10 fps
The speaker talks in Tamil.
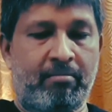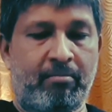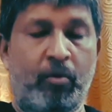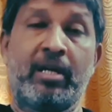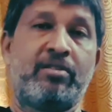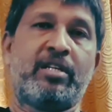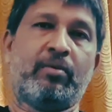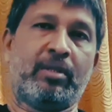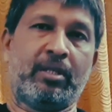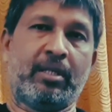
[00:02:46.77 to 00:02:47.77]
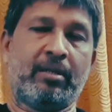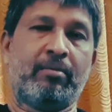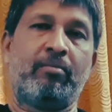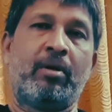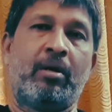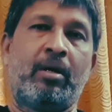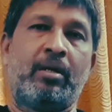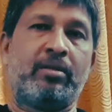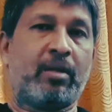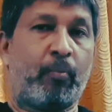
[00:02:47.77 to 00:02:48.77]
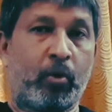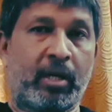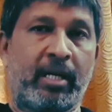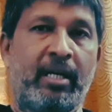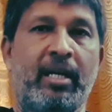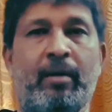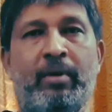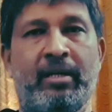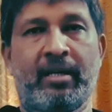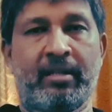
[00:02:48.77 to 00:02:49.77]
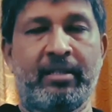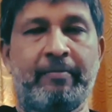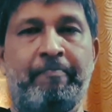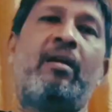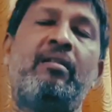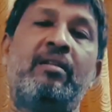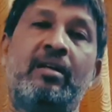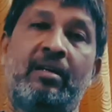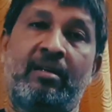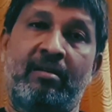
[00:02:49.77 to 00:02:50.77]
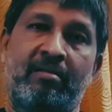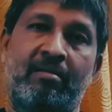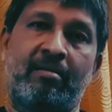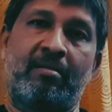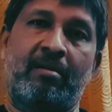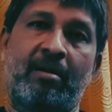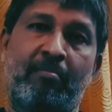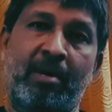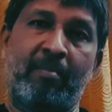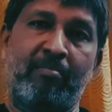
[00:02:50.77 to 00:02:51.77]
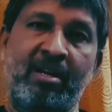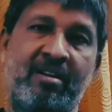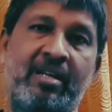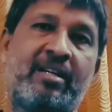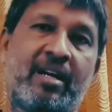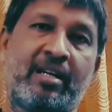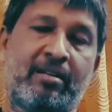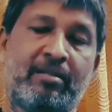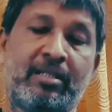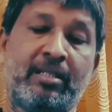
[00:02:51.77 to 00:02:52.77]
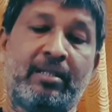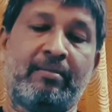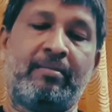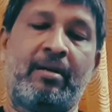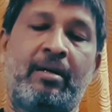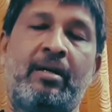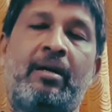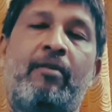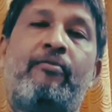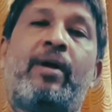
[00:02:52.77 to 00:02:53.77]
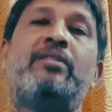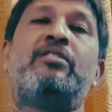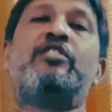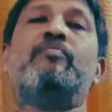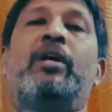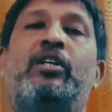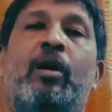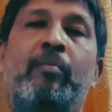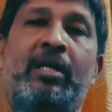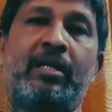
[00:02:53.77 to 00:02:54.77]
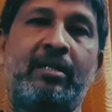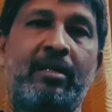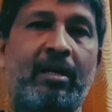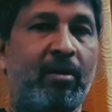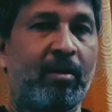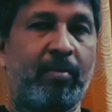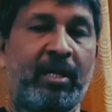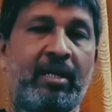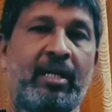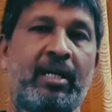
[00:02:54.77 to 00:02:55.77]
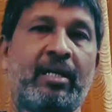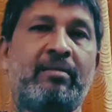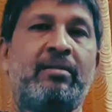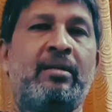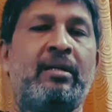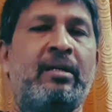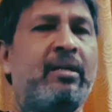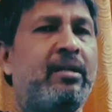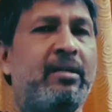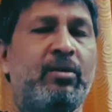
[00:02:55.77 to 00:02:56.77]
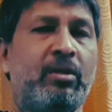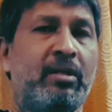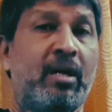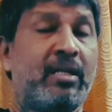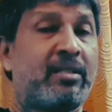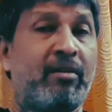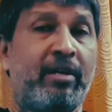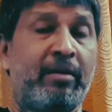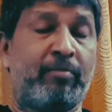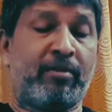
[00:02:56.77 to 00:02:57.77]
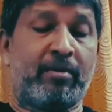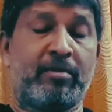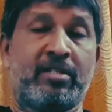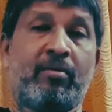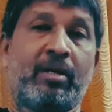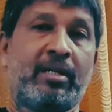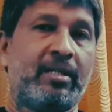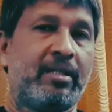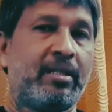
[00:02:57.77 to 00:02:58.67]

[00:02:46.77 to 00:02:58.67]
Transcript: முயற்சிக்கு வந்து சப்போர்ட்டாக இல்லை அப்படிங்கிறது இந்த அம்மா மில்ட்ரட் கேரக்டர் வந்து ஃப்ரான்சிஸ் மெக்டாமண்ட் அவங்க பண்ணியிருக்காங்க இது ஒரு ஆஸ்கர் வின்னிங் பெர்ஃபார்மன்ஸ் அவங்களுக்கு